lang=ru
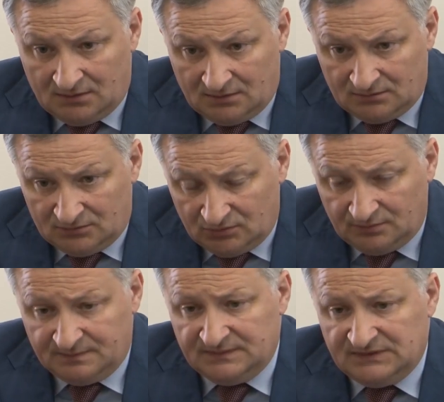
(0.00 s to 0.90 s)
Ну,
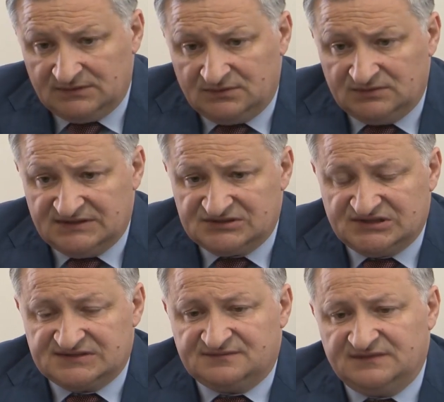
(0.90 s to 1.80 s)
э, у нас
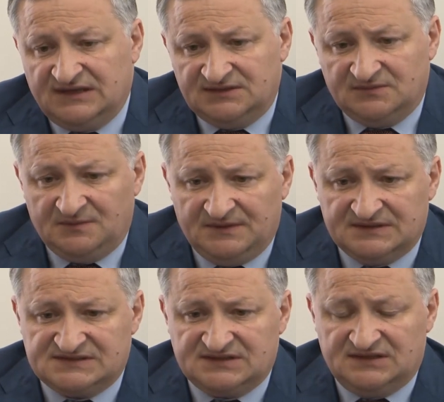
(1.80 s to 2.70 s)
сейчас в данный
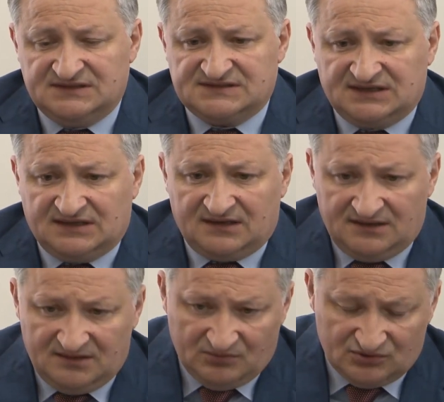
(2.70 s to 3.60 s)
момент цель не
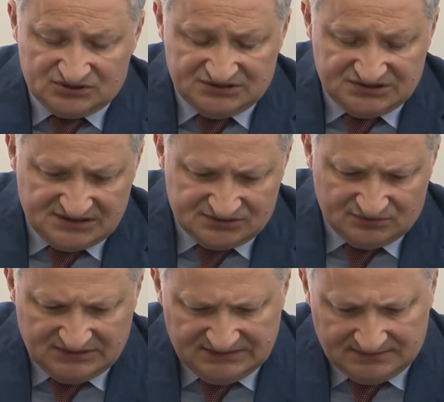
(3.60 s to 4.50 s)
сократить большей частью,
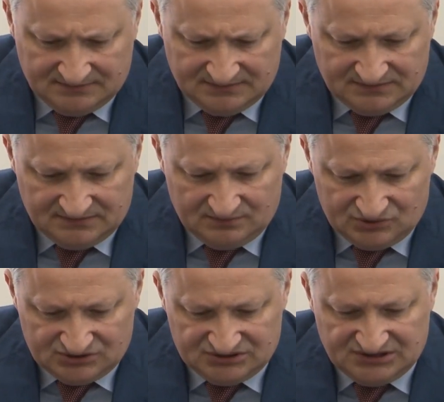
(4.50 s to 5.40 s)
да, там, э,
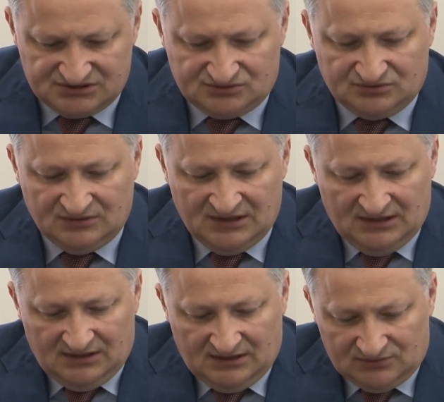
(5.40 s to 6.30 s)
большей частью,
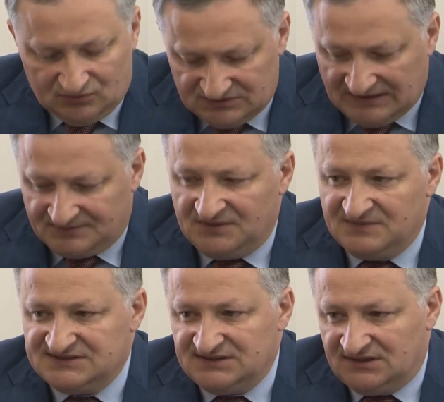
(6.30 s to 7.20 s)
ну,
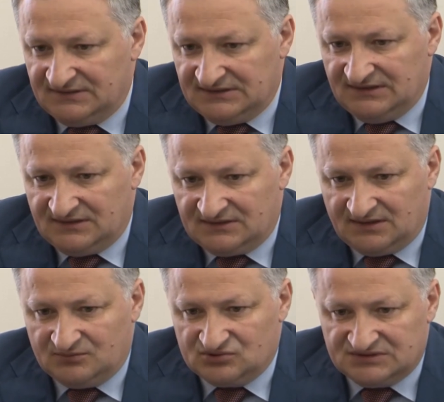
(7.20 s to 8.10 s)
оптимизировать, наверное,
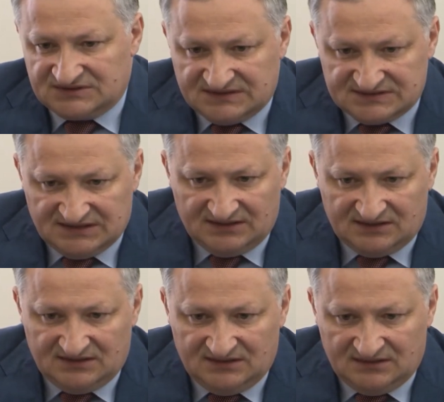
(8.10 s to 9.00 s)
так можно сказать,
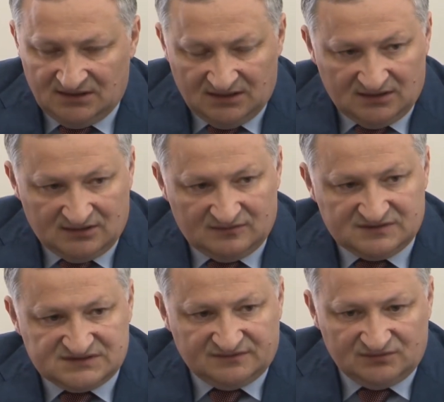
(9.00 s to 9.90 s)
и в
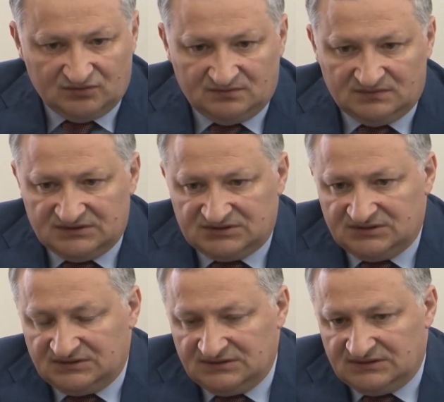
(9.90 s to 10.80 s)
основном, значит,
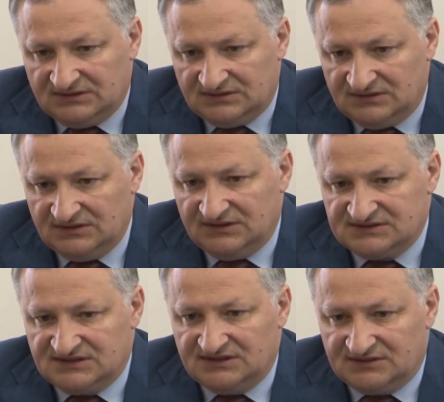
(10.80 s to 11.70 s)
это
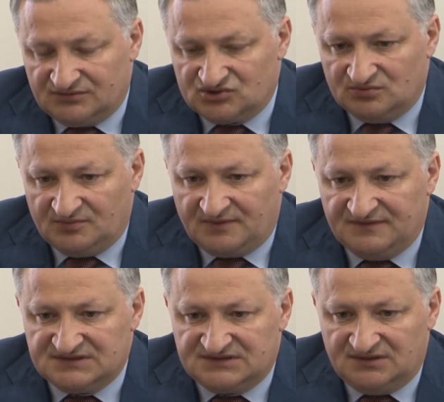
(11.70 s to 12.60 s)
делается для того, чтобы
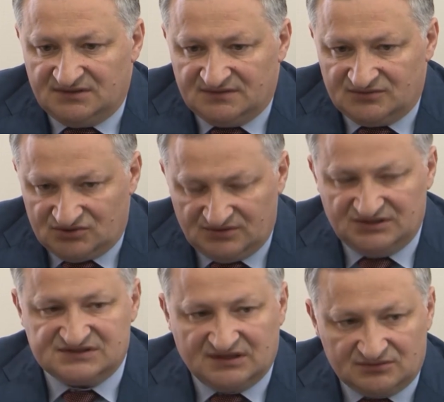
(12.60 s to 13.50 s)
привести с
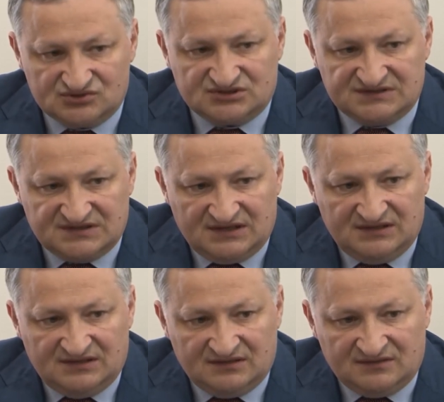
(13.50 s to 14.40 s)
юридической точки
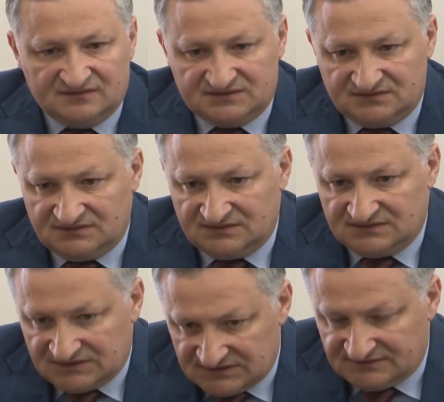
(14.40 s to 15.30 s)
зрения в
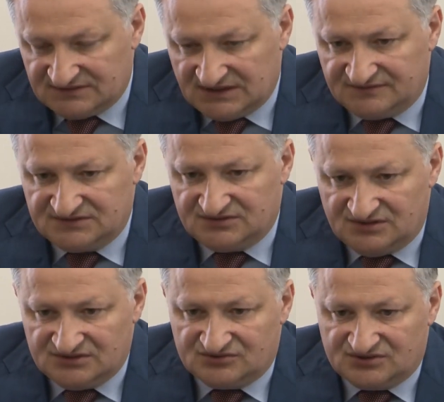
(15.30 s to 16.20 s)
соответствии с
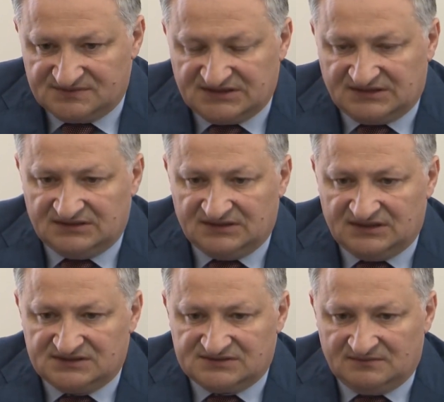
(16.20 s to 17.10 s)
действующим
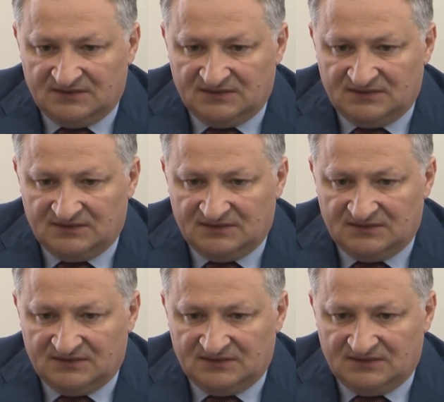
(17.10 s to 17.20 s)
законодательством.